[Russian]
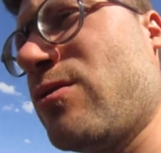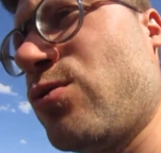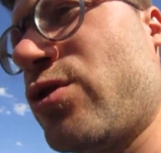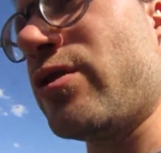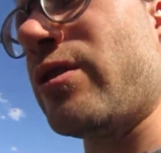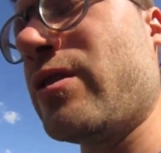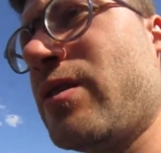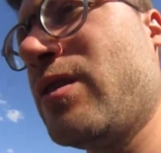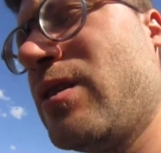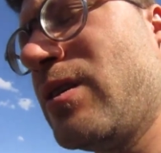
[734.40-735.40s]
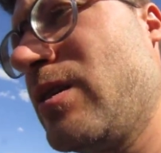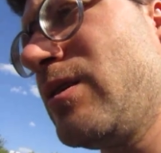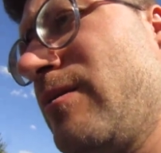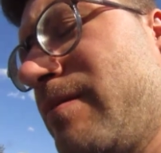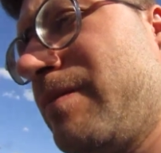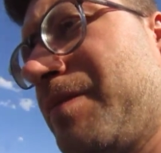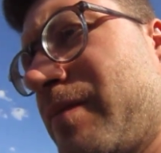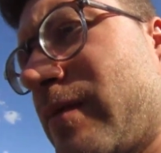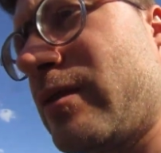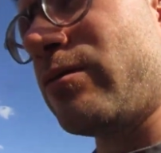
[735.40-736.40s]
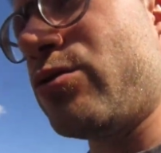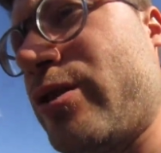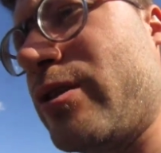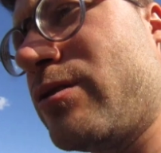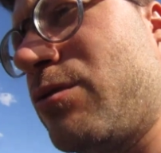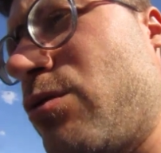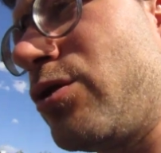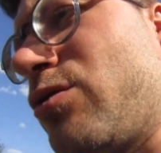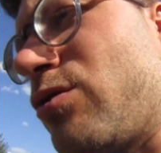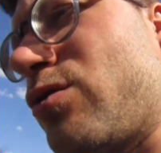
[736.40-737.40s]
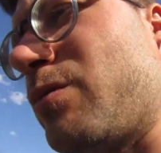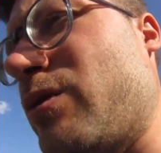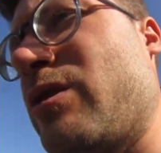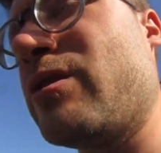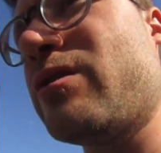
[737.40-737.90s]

лучше, лучше есть курочку, чтобы